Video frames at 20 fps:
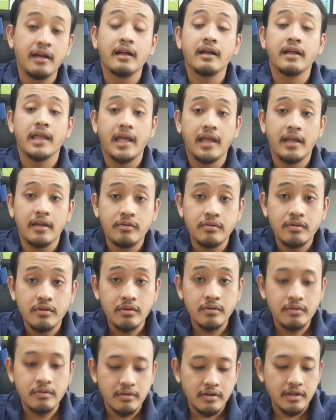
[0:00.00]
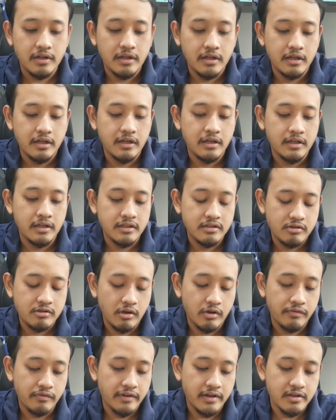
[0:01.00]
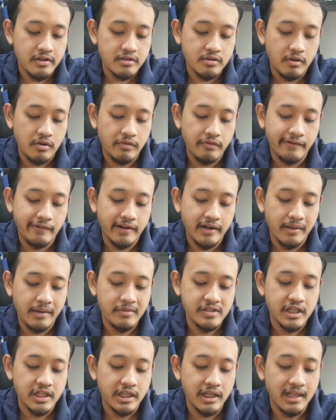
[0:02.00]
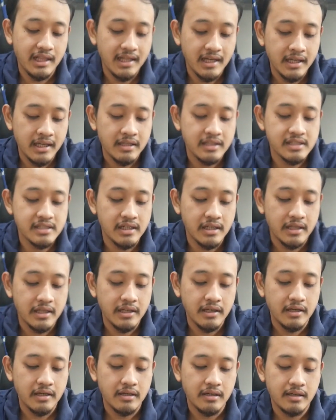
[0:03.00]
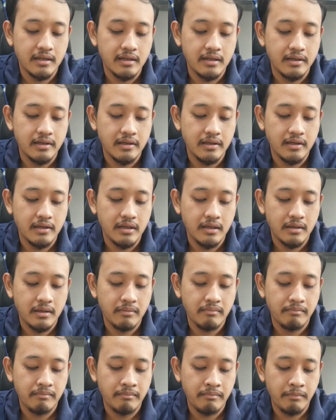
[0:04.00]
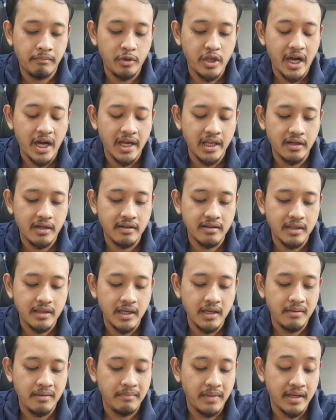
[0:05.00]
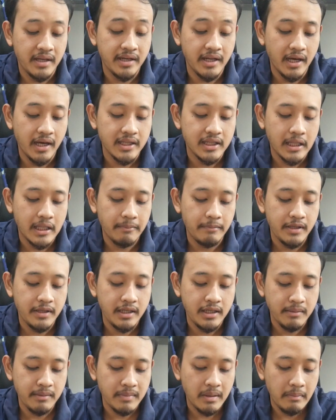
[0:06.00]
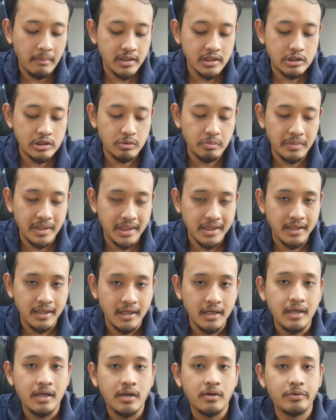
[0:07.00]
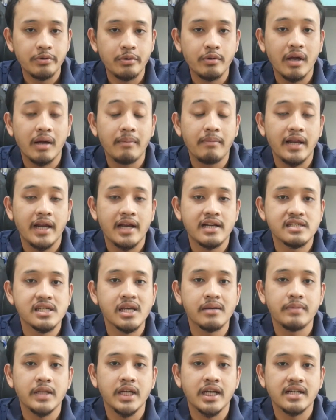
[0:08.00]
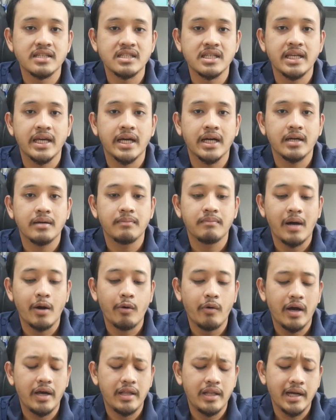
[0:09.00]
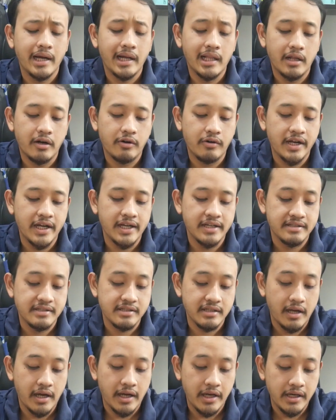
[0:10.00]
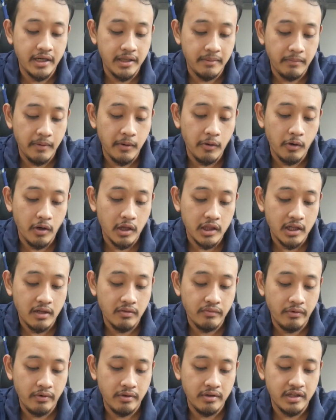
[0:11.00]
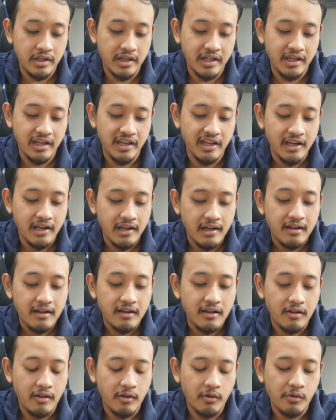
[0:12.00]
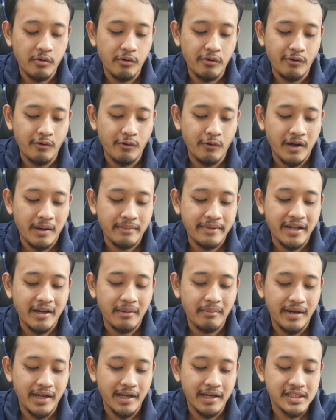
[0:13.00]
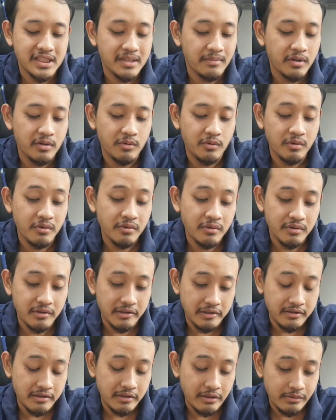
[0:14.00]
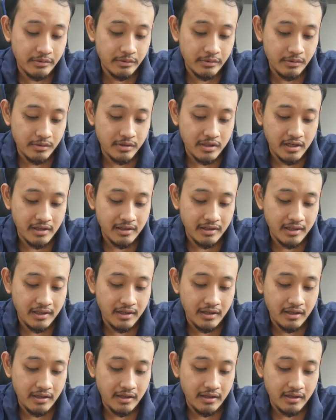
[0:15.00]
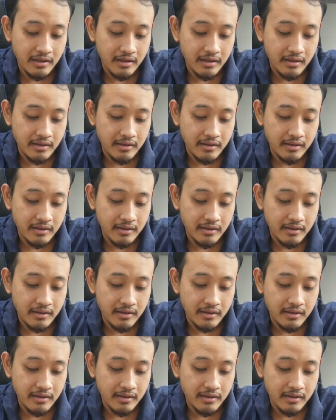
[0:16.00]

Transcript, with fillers: Oke, untuk uh, eh, software-softwarenya bisa dilihat di sini. Uh, punya ikonnya beda, tapi ini memang cuman untuk aplikasi-aplikasi yang bawaannya ColorOS, kayak ini pengelola telepon, jadi logo Captain America zaman dulu, terus ada